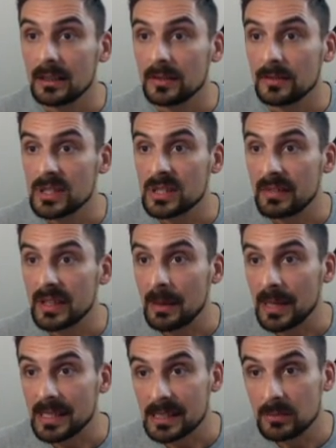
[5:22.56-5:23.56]
Vous avez la
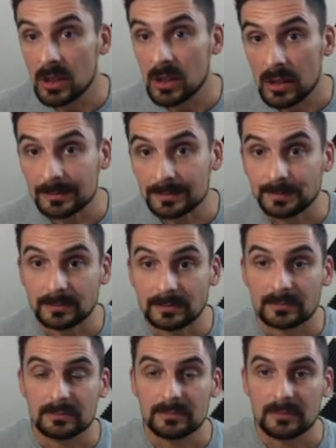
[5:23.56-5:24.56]
partie blog
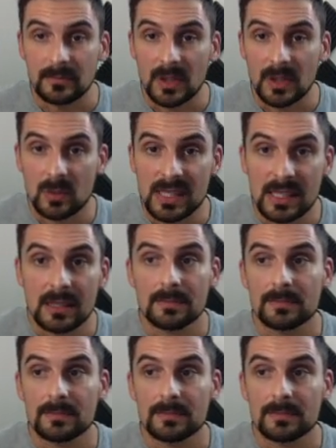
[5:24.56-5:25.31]
aussi,